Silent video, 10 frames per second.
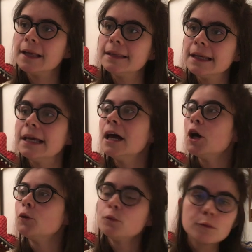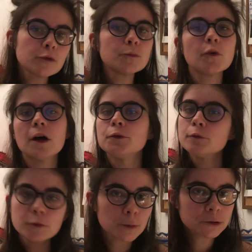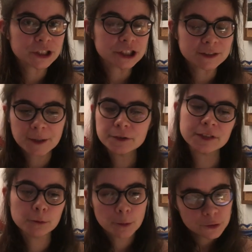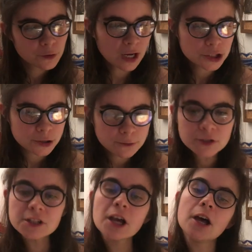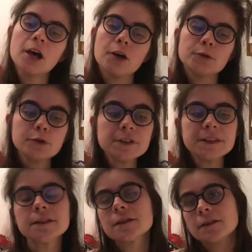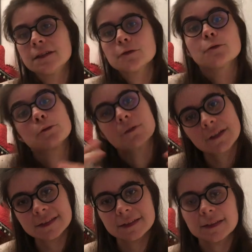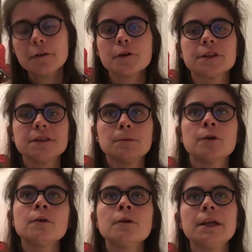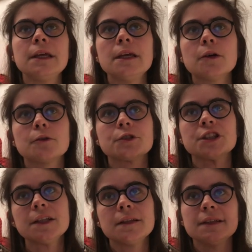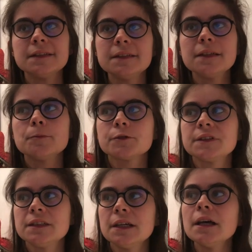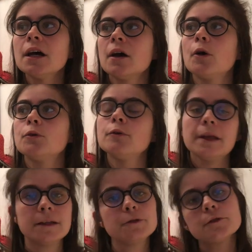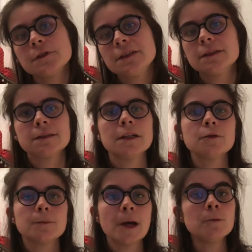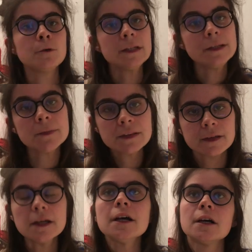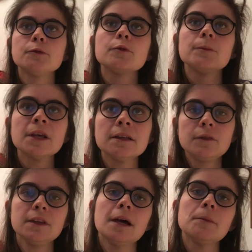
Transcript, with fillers: année, nouveau mois, nouveau projet. J'espère que ça nous portera chance. Euh, deux titres qui seront donc des essais forcément et euh, j'ai décidé pour ce qui est euh, de la nature de ces essais de pas me limiter. Donc bien évidemment